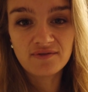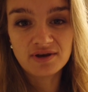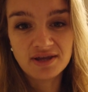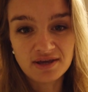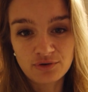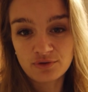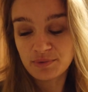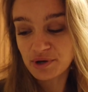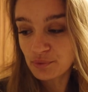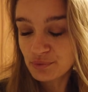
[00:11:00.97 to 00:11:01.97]
Wenn nicht, ein
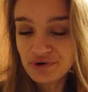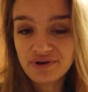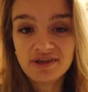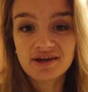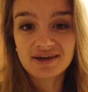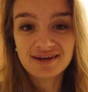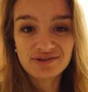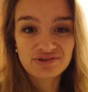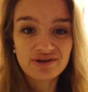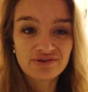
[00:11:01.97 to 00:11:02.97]
Däumchen nach unten. Ihr kennt
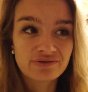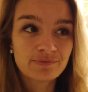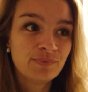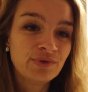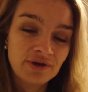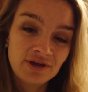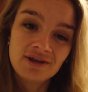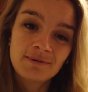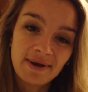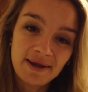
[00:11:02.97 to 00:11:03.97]
das Ganze.
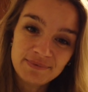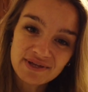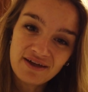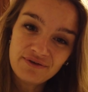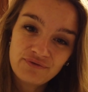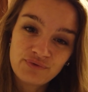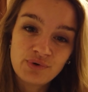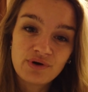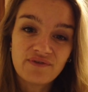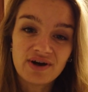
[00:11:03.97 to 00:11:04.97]
Bleibt dran
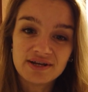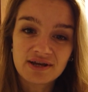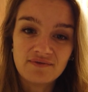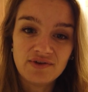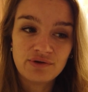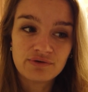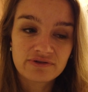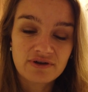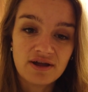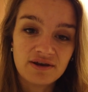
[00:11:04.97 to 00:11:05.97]
für weitere
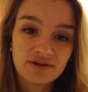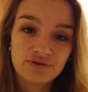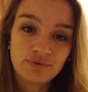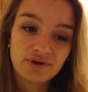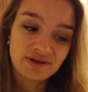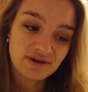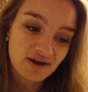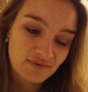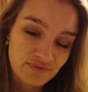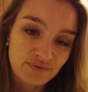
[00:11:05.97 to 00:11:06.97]
Videos. Kann natürlich
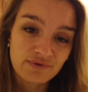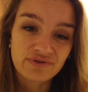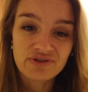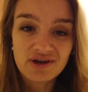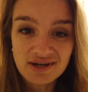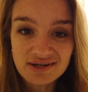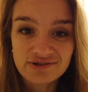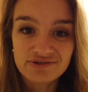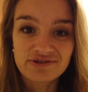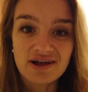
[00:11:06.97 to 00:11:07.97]
nach wie vor sein,
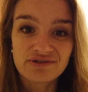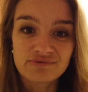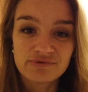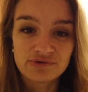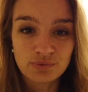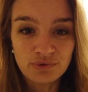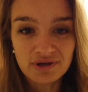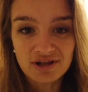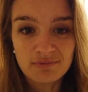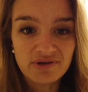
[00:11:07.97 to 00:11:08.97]
dass es alles ein bisschen
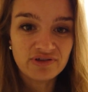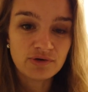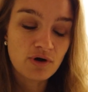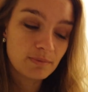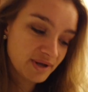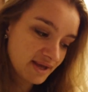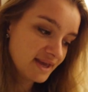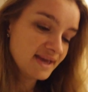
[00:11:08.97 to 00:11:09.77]
unregelmäßig kommt.